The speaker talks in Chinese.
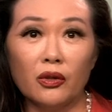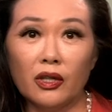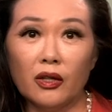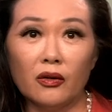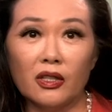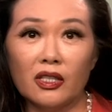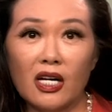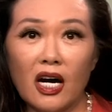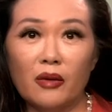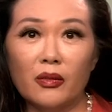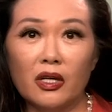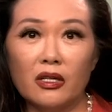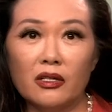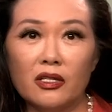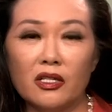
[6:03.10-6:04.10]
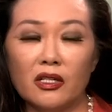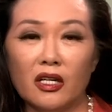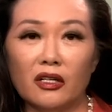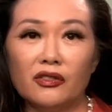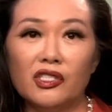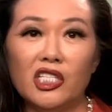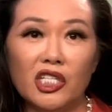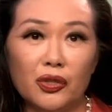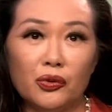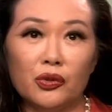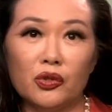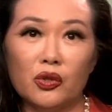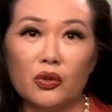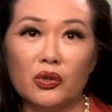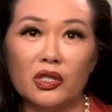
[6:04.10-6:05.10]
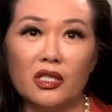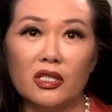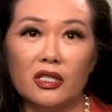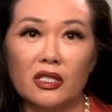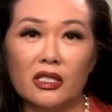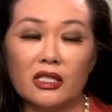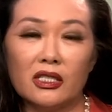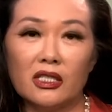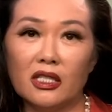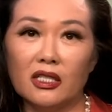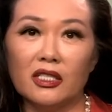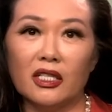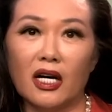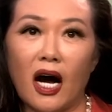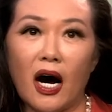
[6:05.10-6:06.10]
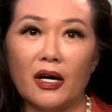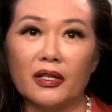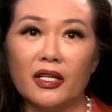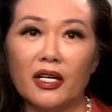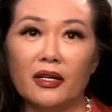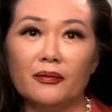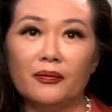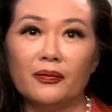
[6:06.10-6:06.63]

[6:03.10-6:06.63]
有的他们只能继续从事色情行业。